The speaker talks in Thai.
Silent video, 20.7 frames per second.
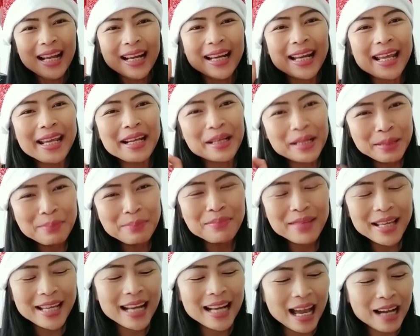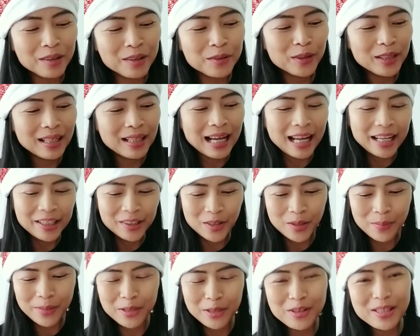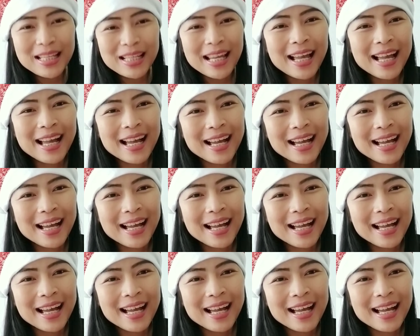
ในคลิปในอนาคตแล้วกันเนาะแม่นุชจะ